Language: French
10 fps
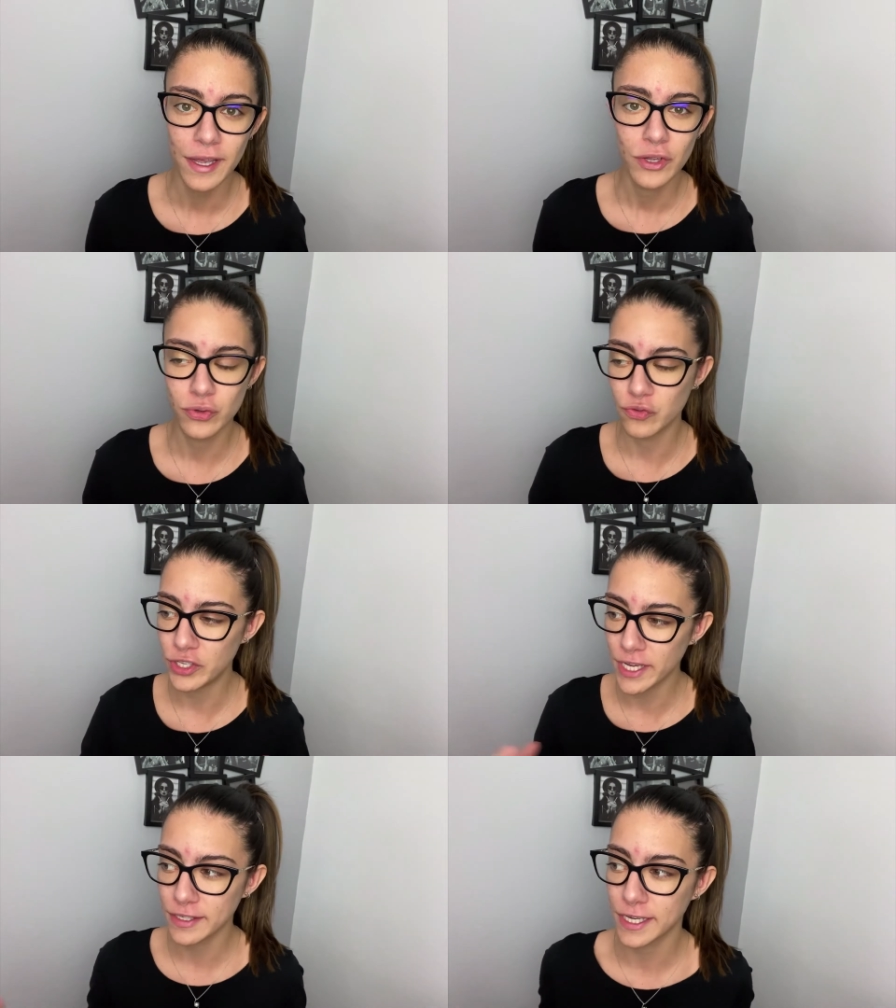tu
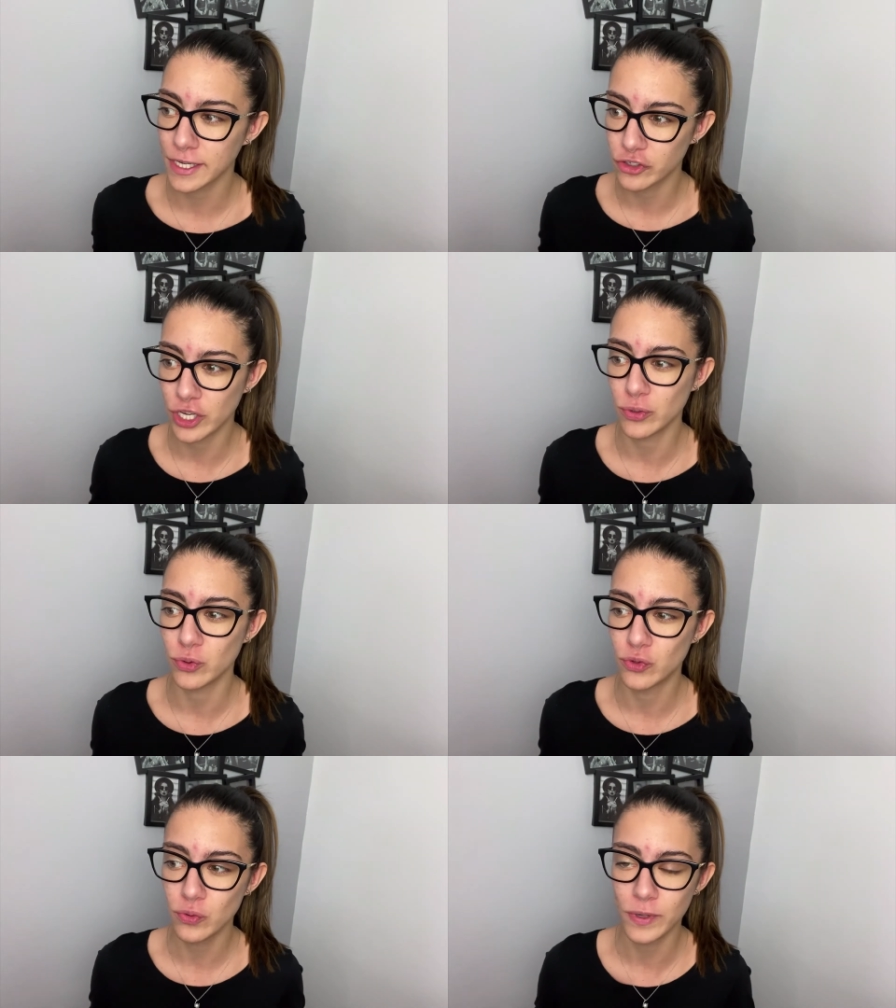viens de créer une chaîne
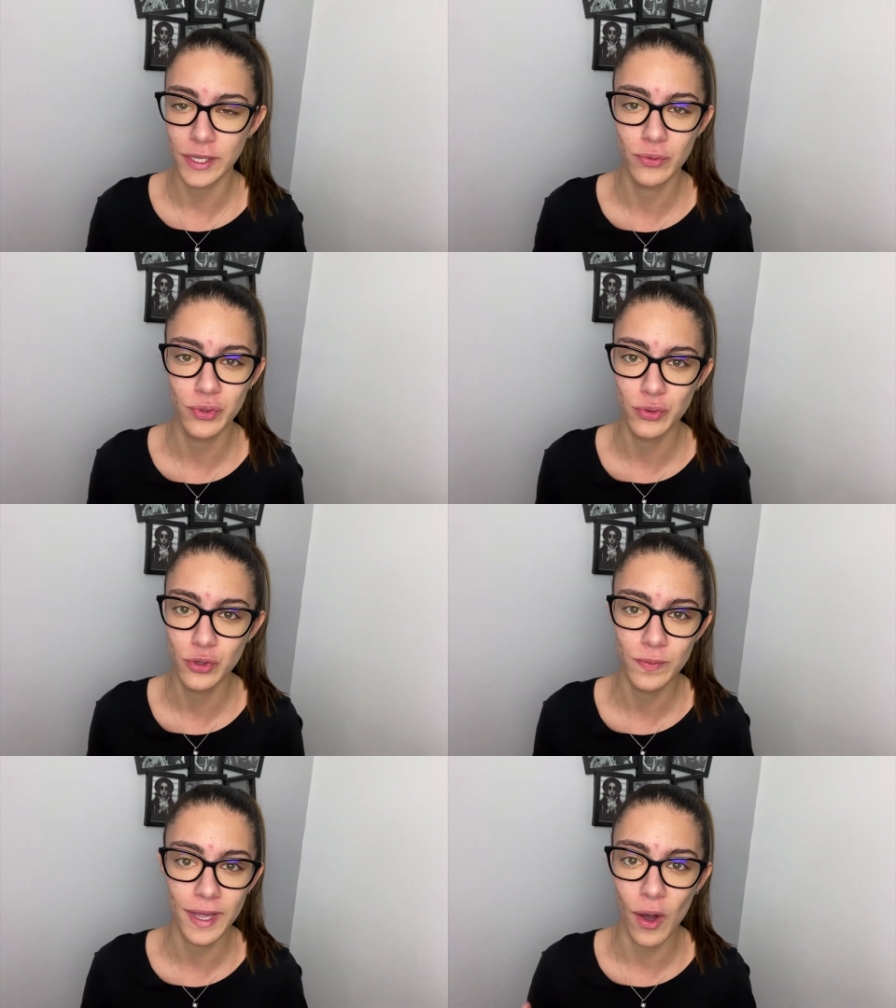YouTube et donc
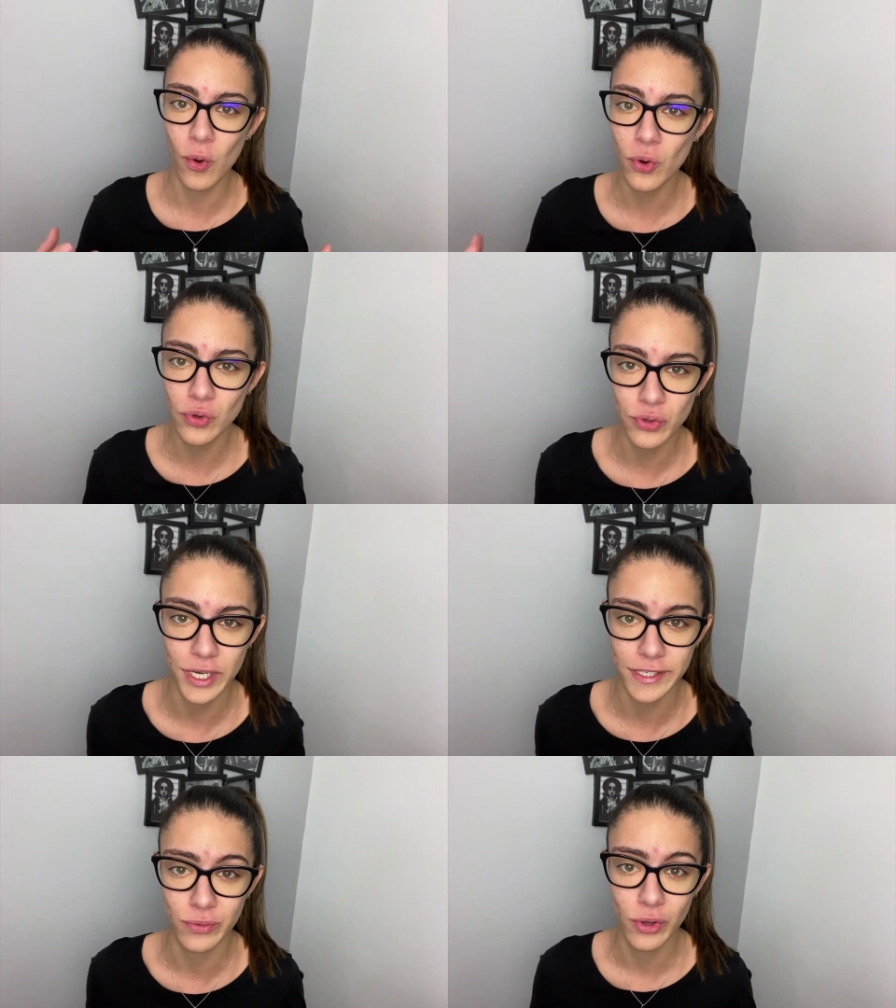YouTube n'a aucune
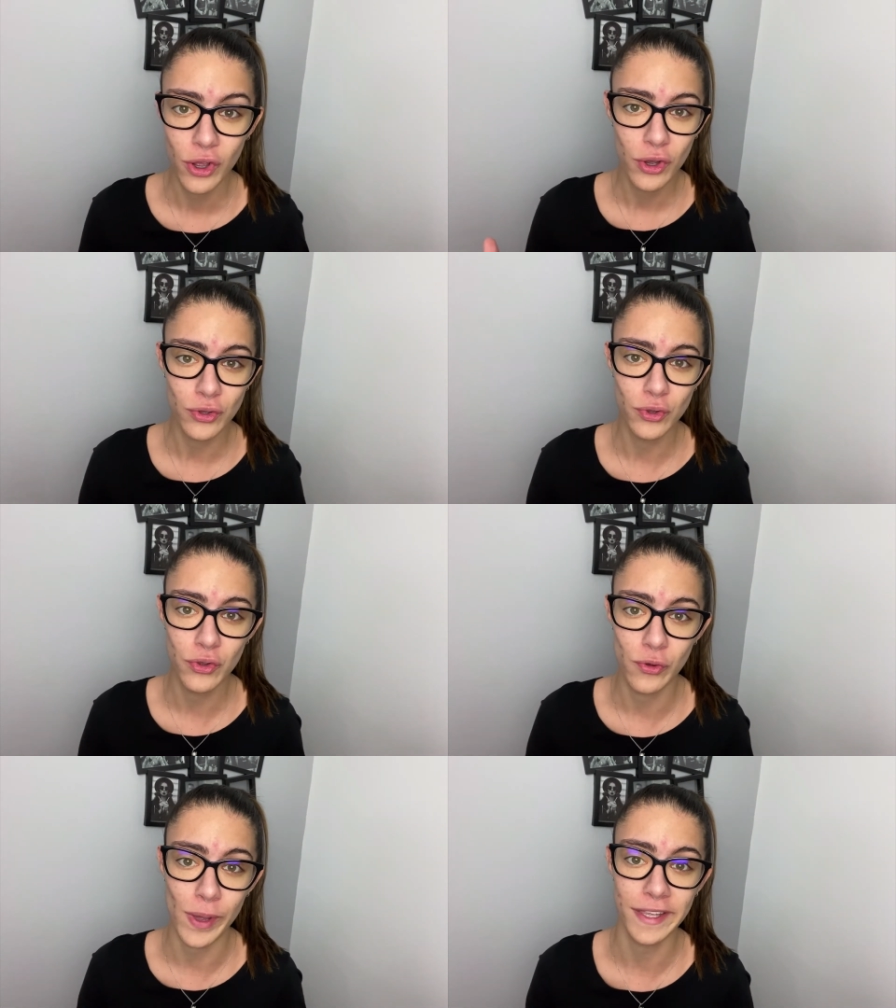raison de
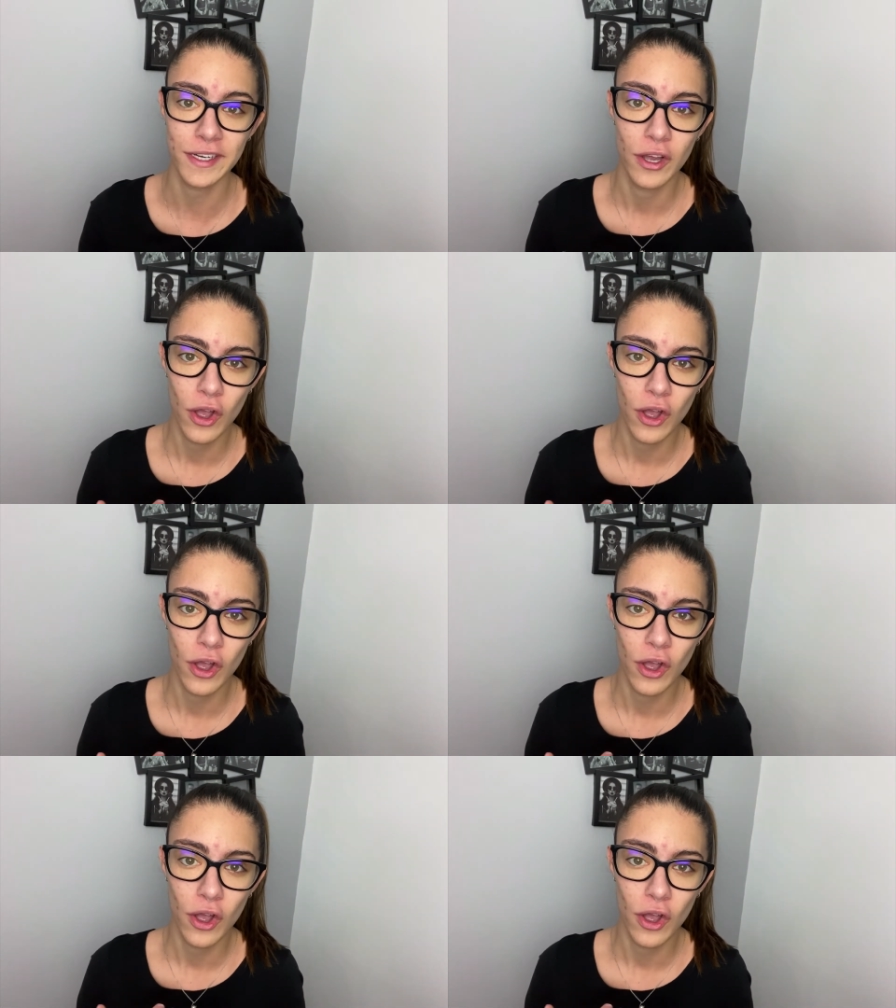te mettre